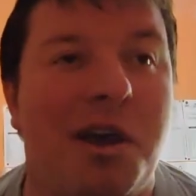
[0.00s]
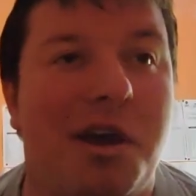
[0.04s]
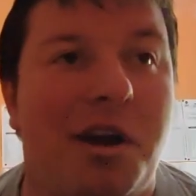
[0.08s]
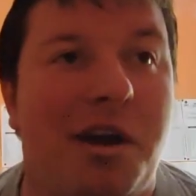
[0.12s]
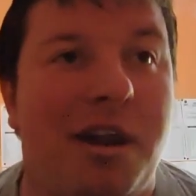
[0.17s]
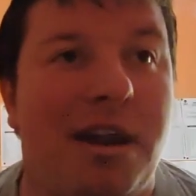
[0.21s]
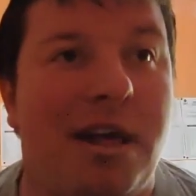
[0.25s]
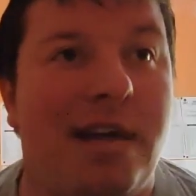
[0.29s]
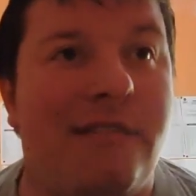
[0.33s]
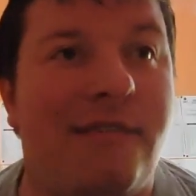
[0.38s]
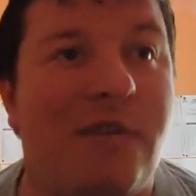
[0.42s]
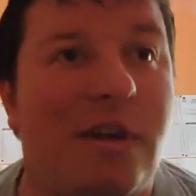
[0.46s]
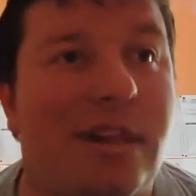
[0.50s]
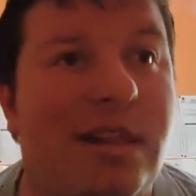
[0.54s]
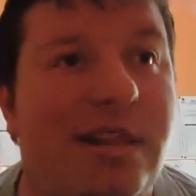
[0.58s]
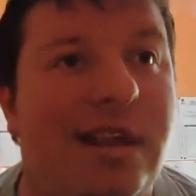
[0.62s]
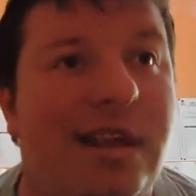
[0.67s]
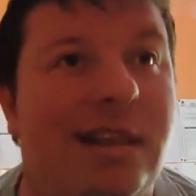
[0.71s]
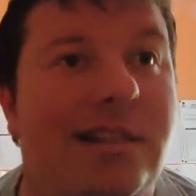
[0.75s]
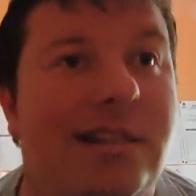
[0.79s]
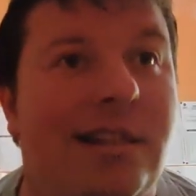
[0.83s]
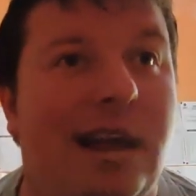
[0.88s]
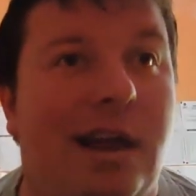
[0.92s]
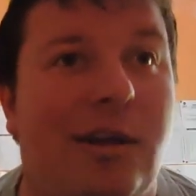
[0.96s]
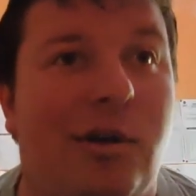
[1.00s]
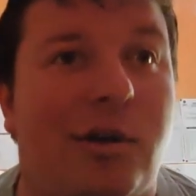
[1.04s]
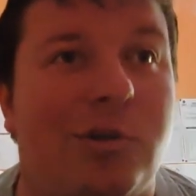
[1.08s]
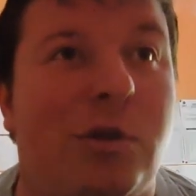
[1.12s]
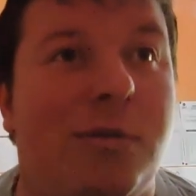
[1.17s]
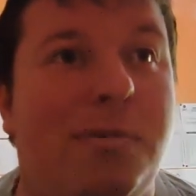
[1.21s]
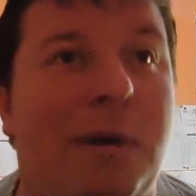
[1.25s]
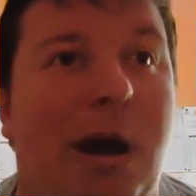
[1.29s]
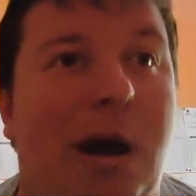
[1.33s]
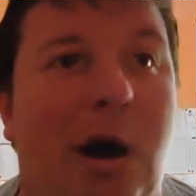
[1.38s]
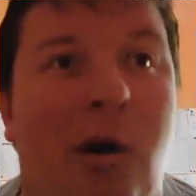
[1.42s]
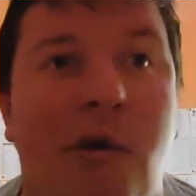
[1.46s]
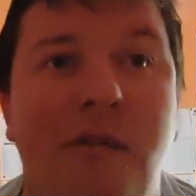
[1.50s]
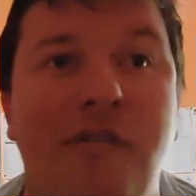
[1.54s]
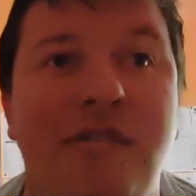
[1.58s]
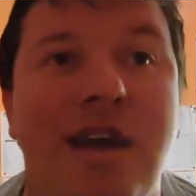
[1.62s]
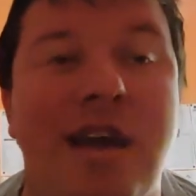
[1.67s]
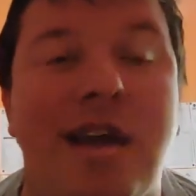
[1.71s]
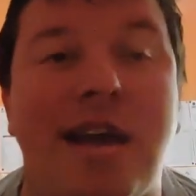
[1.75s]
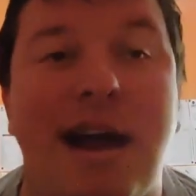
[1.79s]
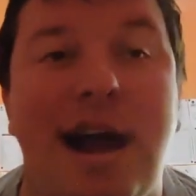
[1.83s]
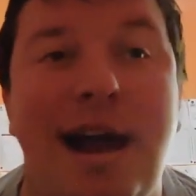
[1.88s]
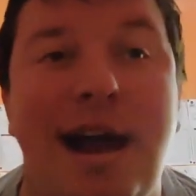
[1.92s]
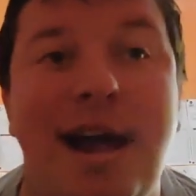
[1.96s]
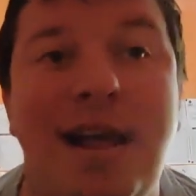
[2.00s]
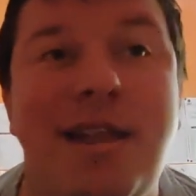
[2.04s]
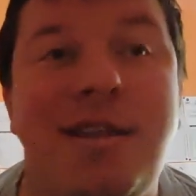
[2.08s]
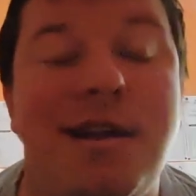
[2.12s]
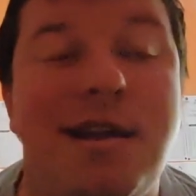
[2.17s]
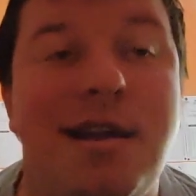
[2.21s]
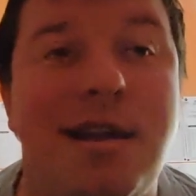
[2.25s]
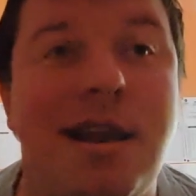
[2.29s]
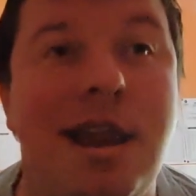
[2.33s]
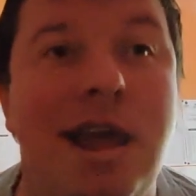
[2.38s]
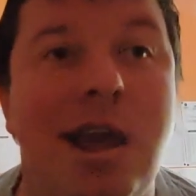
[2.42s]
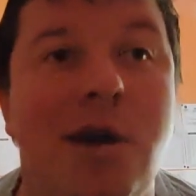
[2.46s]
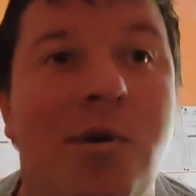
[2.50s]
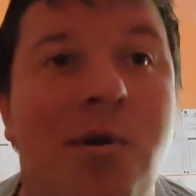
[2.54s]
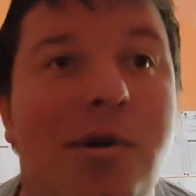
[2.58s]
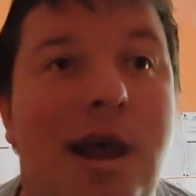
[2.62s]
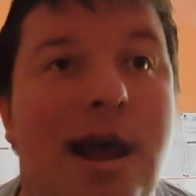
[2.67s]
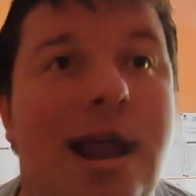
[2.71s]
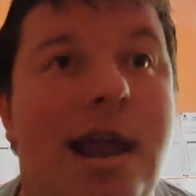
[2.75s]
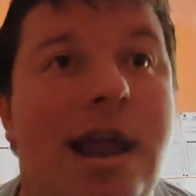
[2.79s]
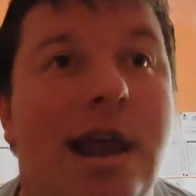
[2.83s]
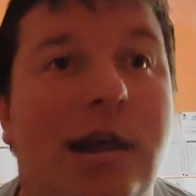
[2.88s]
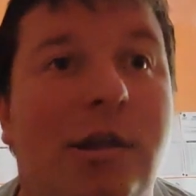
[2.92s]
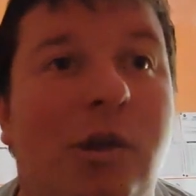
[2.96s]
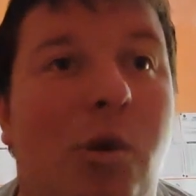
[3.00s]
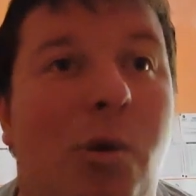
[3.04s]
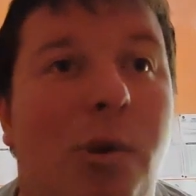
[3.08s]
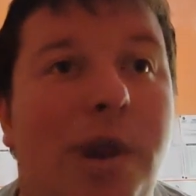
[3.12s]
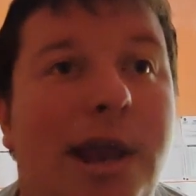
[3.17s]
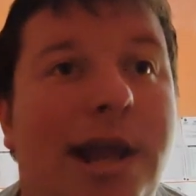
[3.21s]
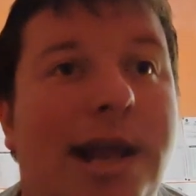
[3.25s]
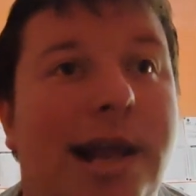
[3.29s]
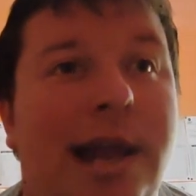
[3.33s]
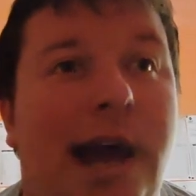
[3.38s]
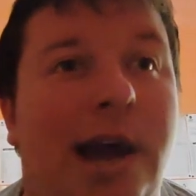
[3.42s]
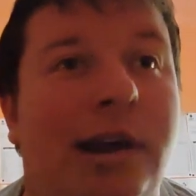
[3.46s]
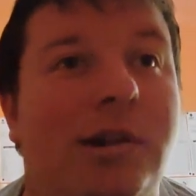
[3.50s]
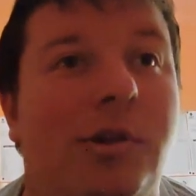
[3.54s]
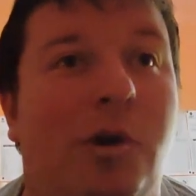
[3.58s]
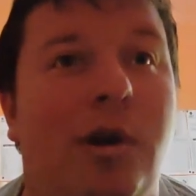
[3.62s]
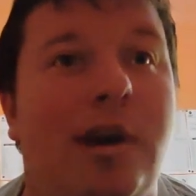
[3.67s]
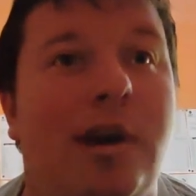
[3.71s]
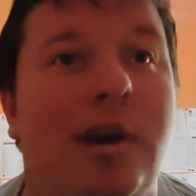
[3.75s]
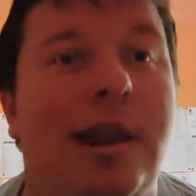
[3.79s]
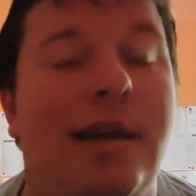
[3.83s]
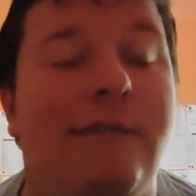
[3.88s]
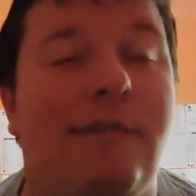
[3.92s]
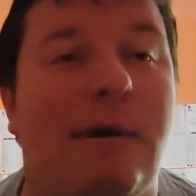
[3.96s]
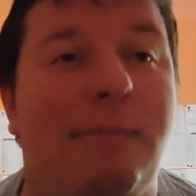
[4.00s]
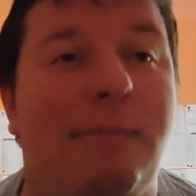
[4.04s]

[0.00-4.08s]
Und dann wird sich da noch drüber aufgegeilt, Leon Elektronik lacht Oliver